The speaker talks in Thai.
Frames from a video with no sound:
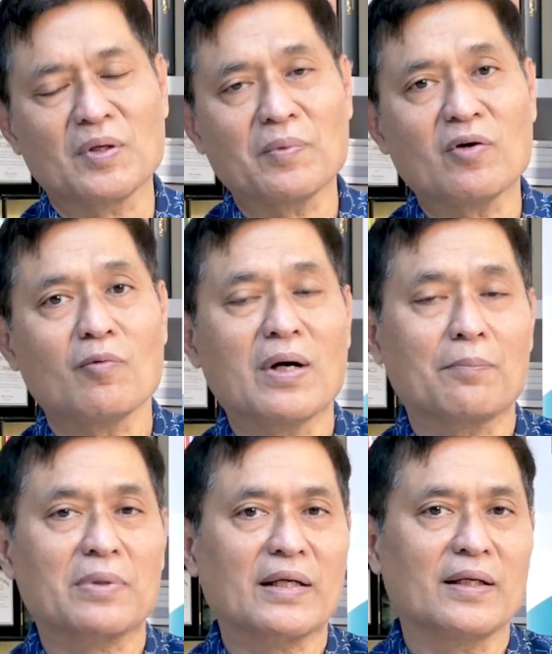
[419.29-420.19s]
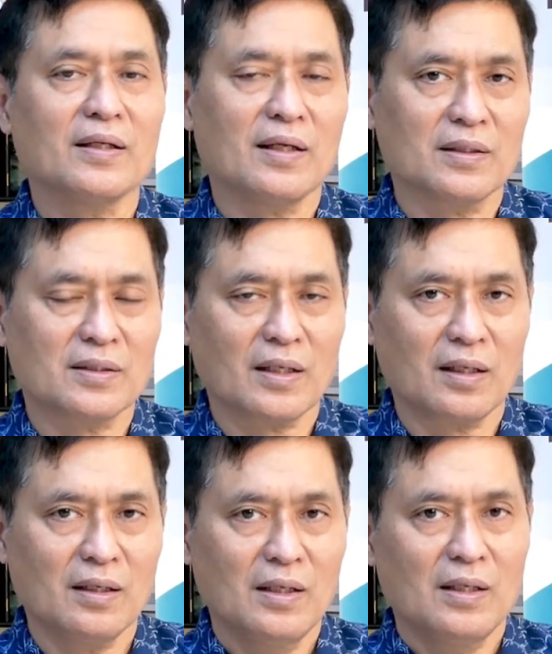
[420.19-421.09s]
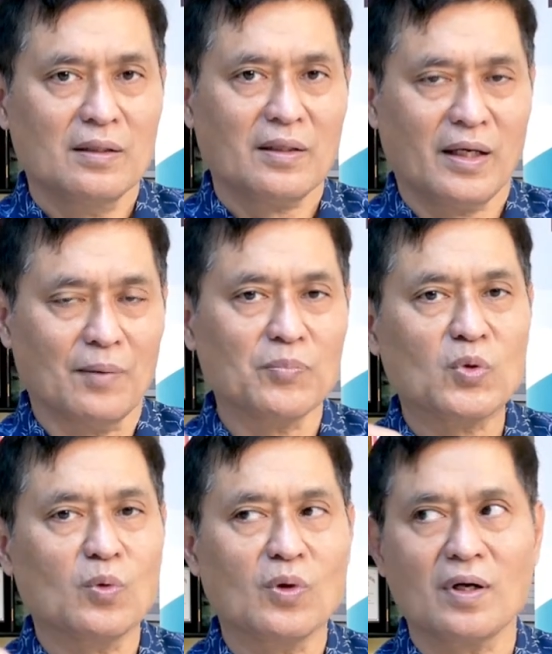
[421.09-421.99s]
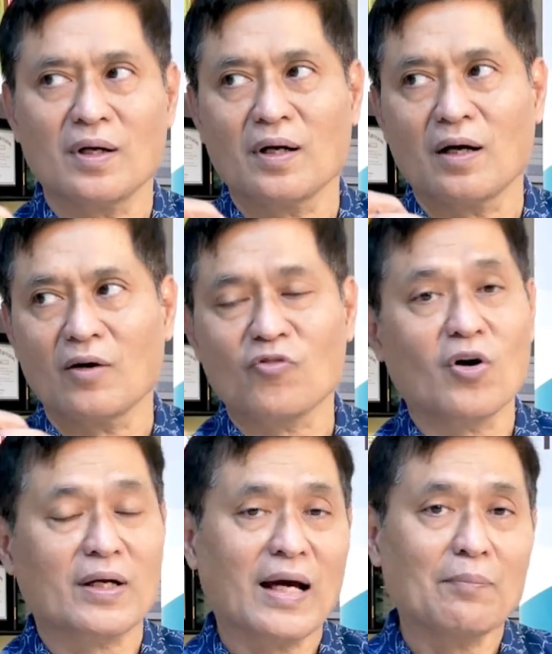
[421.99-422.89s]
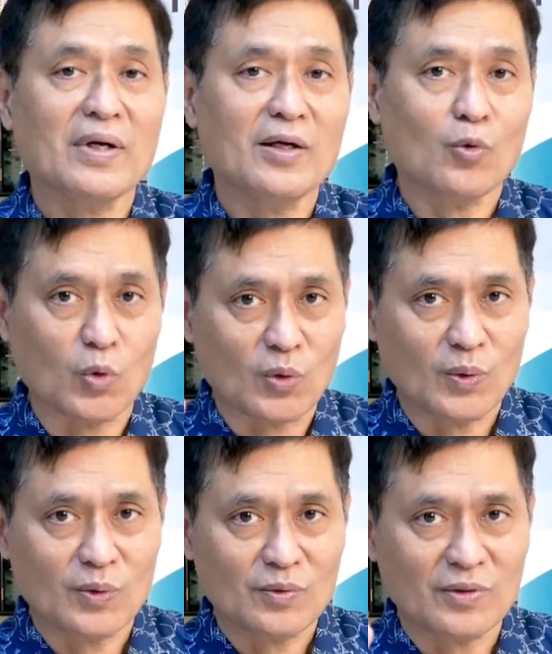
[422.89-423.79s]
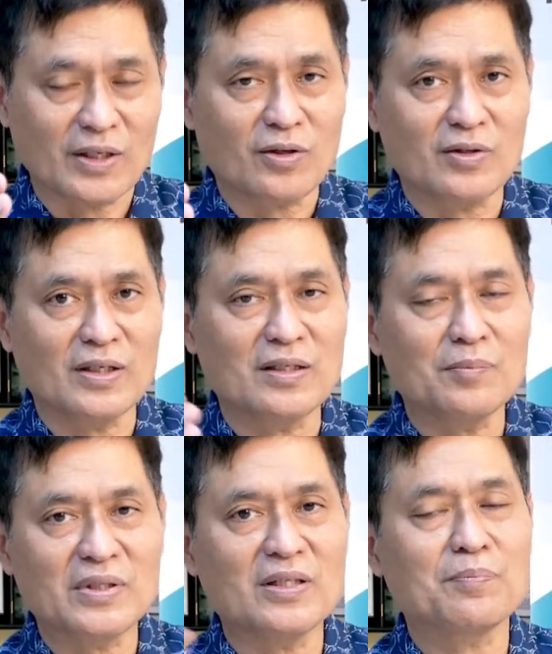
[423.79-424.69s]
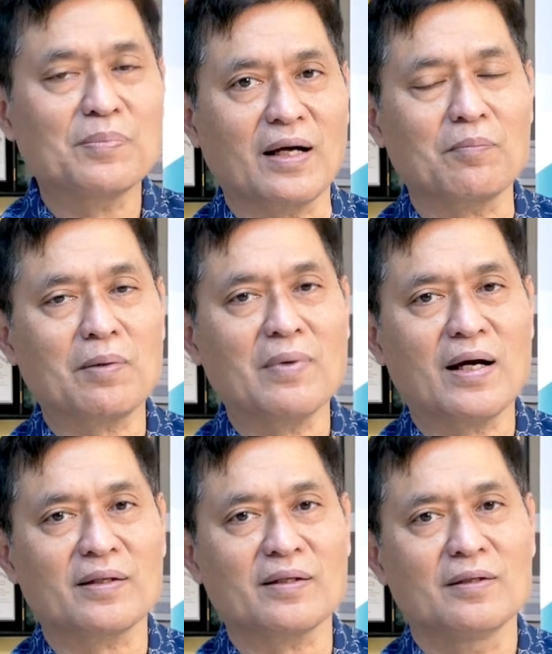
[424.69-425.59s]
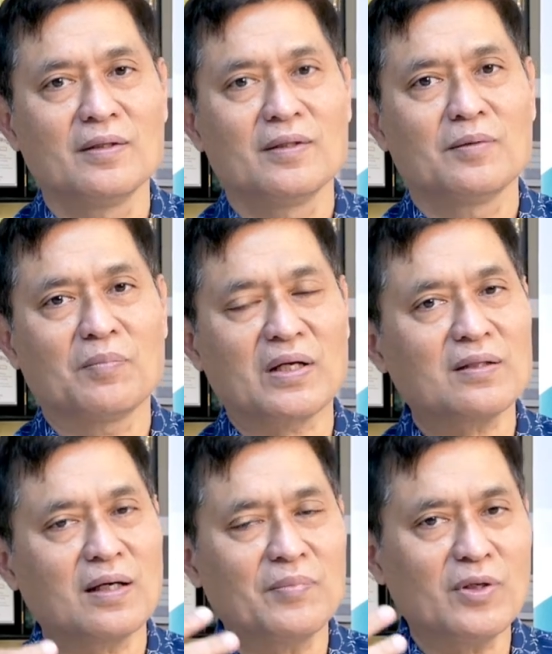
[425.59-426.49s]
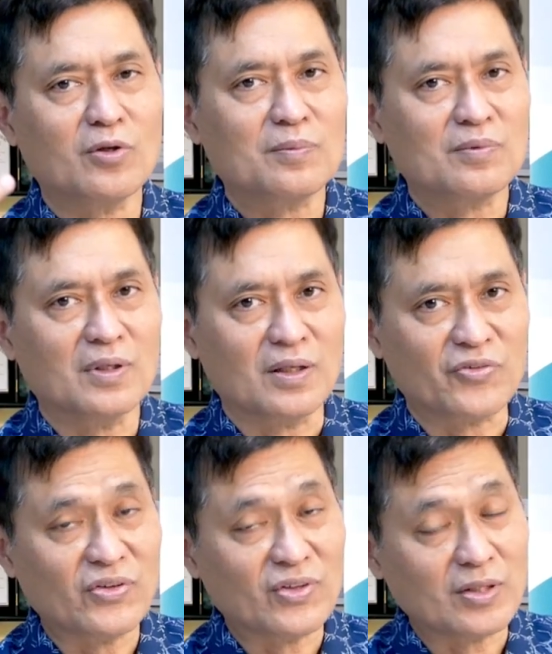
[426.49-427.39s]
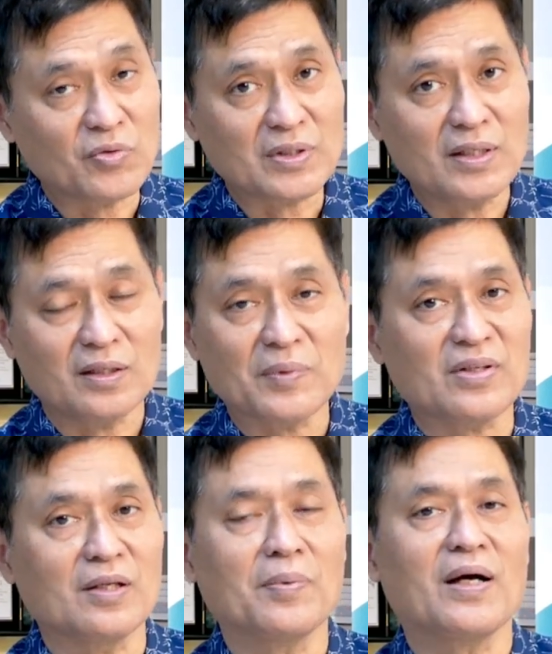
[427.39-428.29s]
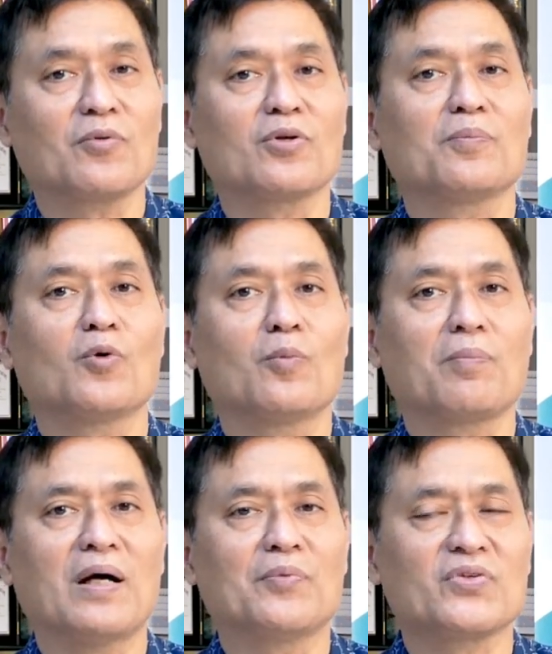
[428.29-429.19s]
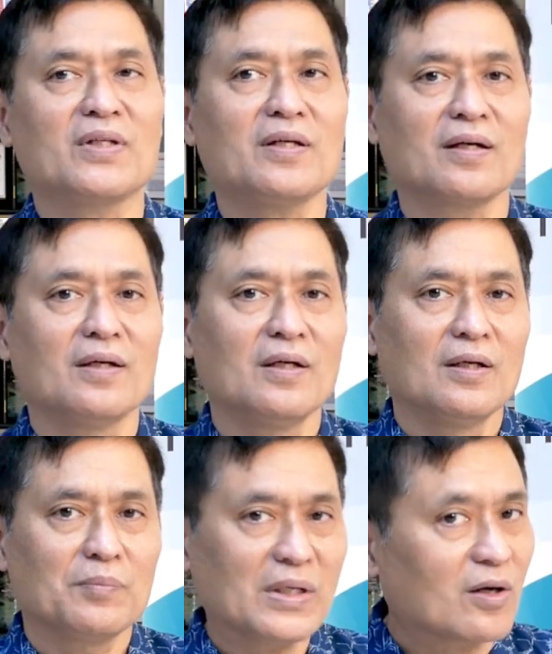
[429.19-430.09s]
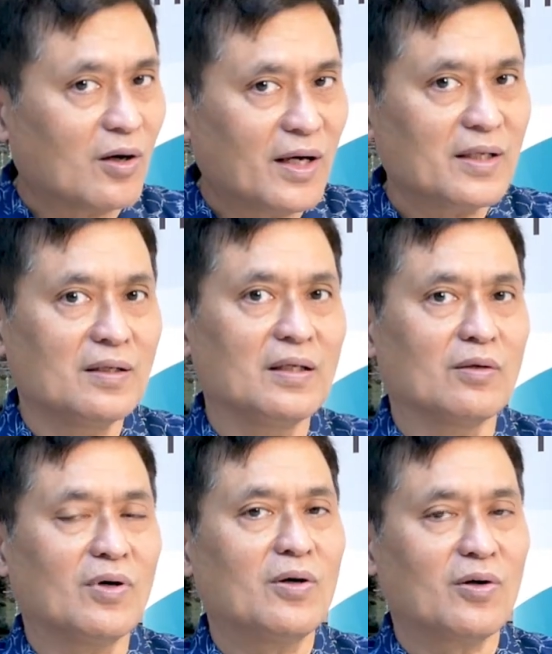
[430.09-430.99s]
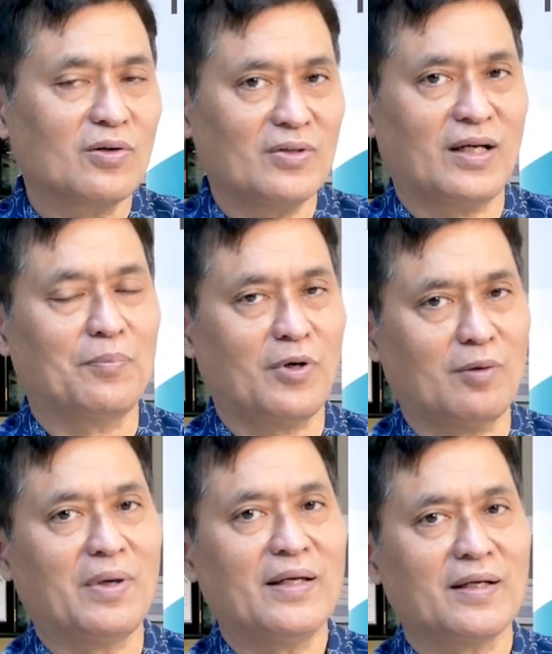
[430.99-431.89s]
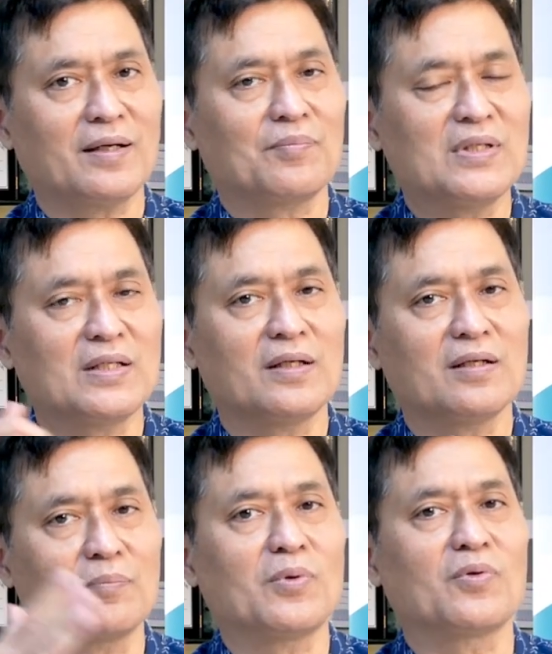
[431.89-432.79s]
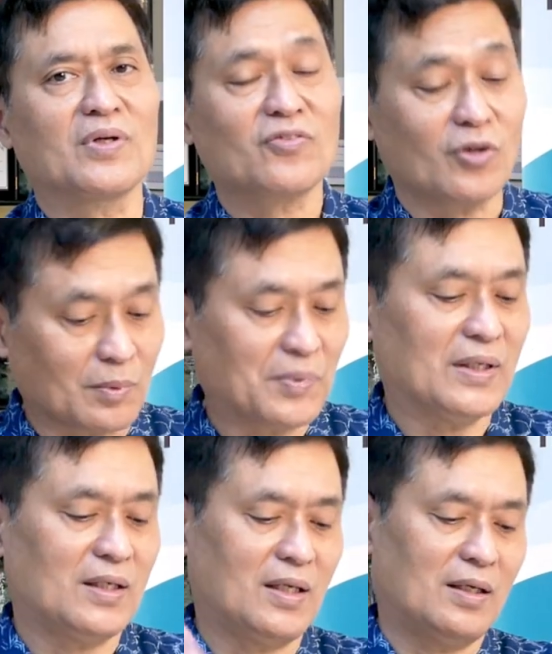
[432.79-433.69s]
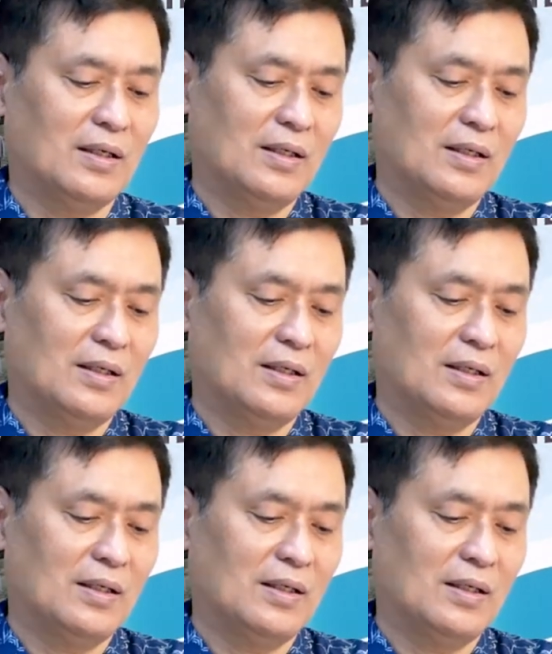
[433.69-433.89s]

ถึงแม้ว่าบางแบรนด์เนี่ยอาจจะแถมตัวฟองน้ำให้อุดในกรณีที่มันชินังมากๆเนี่ยมันก็ทำให้ลดเซนซิทิวิตี้หรือประสิทธิภาพของลำโพงไป เพราะฉะนั้นเนี่ยพิเคาะให้ดีๆว่าห้องเราใหญ่พอไหมนะครับที่จะเล่นลำโพงทั้ง 2 ประเภทนี้